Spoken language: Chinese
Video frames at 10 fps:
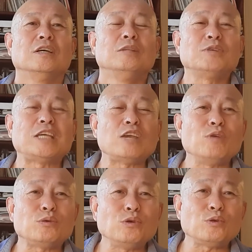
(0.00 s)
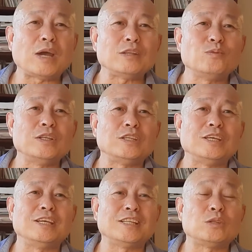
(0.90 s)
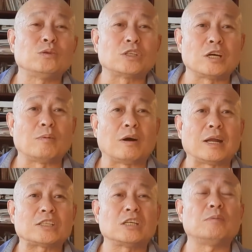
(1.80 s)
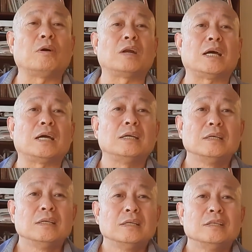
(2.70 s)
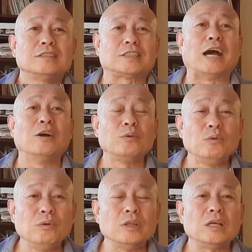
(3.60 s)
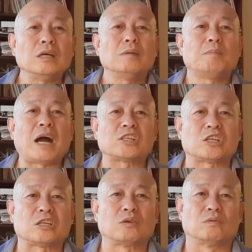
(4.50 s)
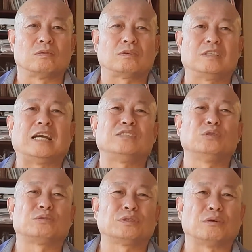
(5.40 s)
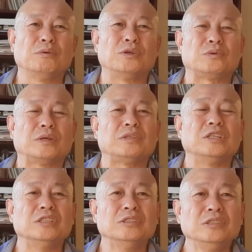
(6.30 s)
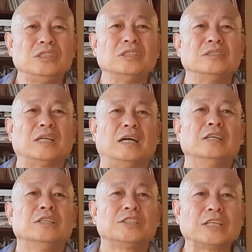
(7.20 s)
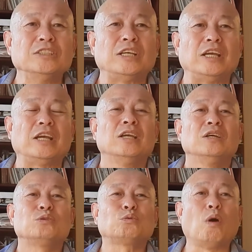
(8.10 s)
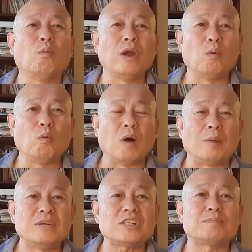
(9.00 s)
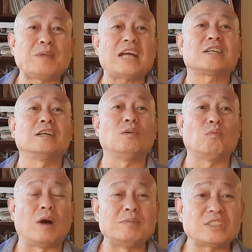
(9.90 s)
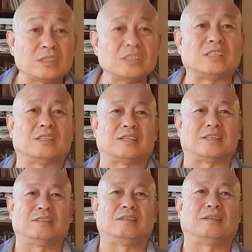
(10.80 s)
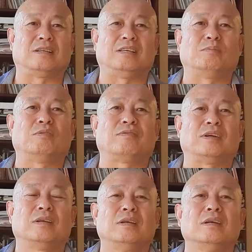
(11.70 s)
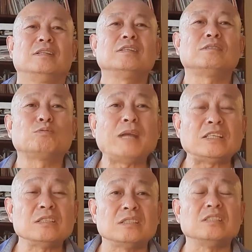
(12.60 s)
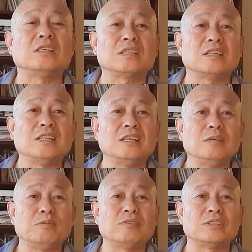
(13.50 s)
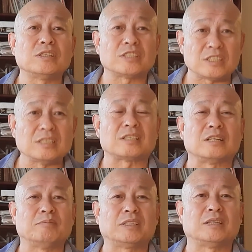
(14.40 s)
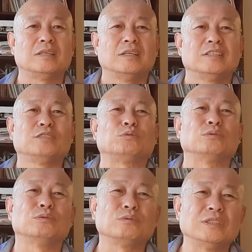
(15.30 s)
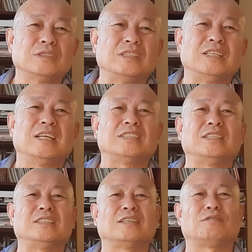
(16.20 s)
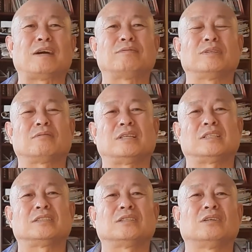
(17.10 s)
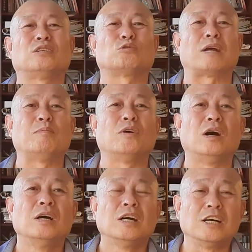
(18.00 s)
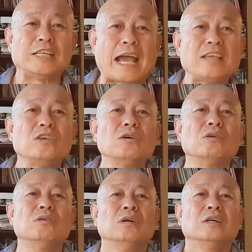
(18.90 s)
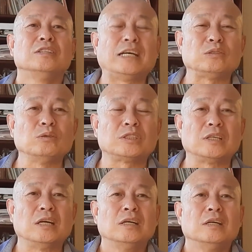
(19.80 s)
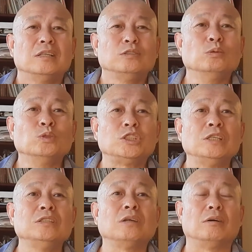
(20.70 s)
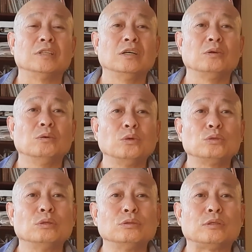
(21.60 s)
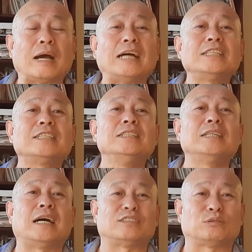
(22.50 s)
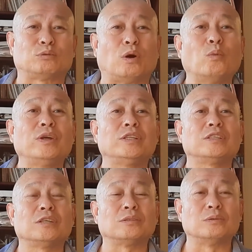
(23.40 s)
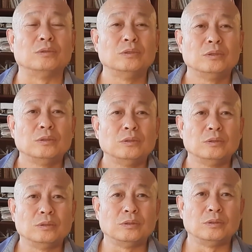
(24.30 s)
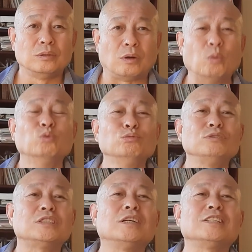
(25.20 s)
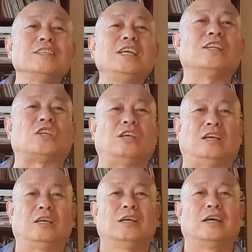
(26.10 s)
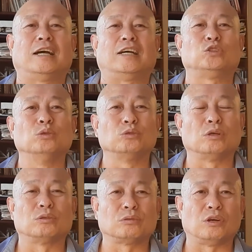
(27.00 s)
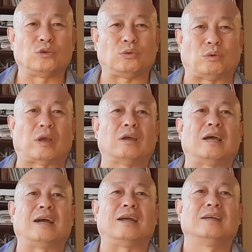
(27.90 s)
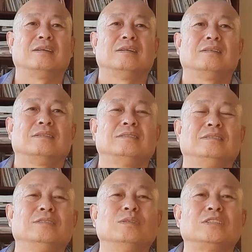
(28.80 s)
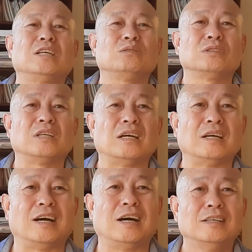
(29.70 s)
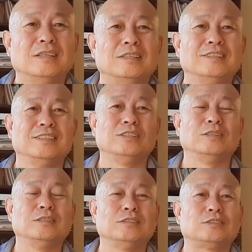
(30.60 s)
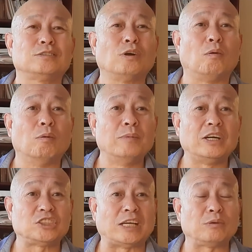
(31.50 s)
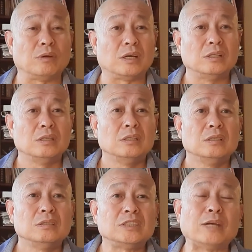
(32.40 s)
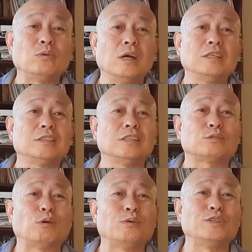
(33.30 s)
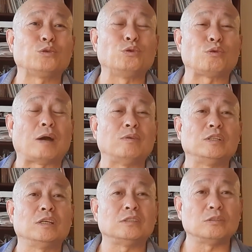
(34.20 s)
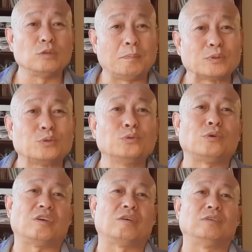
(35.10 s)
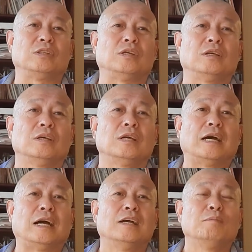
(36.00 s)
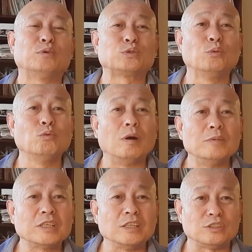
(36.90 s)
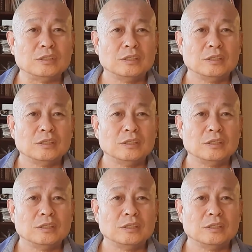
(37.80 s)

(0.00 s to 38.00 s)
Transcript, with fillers: 那么解决虚悬的问题，那就是吃饱了。吃饱了，等于呢，把食物，也就是说所谓“血气灵性的身体”，作为我们是变成了我们自己的身体的一部分。那变成自己的身体一部分是是什么呢？那祖宗对自己也进行了反复的观察、思考、揣摩和研究，那就是用心脏能够流通全身的所谓的这种嗯红色的体啊，就叫做血啊，因为这就是啊嗯，让我们解决解决这个所谓的虚悬问题，就是补充血液问题啊，补充我们这个